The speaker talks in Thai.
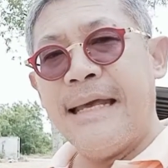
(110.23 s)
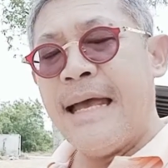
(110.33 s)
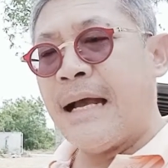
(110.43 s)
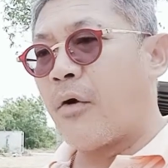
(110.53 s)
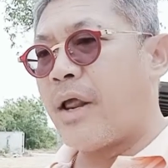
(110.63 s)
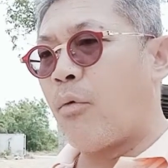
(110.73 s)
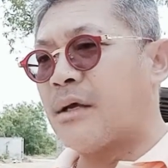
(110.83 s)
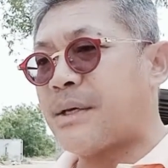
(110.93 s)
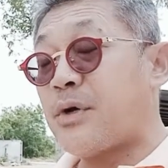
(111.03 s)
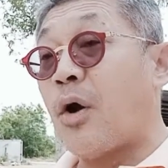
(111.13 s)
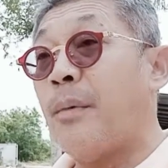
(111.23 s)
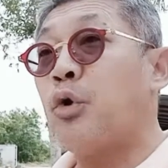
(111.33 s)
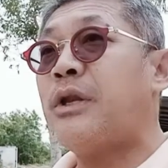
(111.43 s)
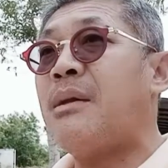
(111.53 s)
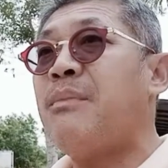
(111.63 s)
ๆเขาเรียกว่าทรัพยากรม
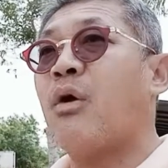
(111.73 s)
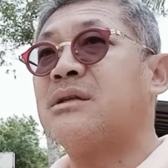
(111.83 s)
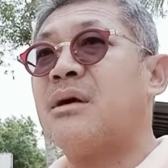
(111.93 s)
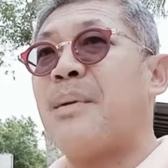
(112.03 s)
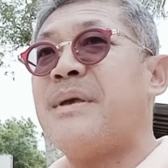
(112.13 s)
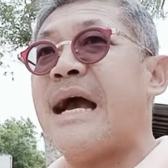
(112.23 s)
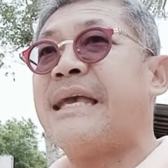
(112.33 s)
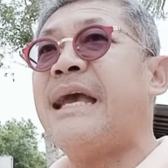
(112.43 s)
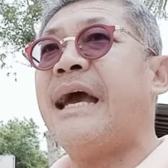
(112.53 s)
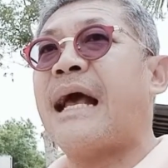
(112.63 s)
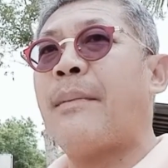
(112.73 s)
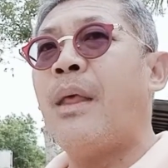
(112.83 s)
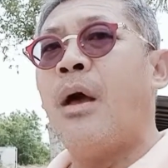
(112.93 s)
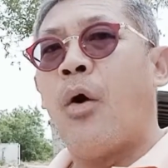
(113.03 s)
นุษย์นั้นมีความสำคัญเป็นอย่างยิ่งนะครับ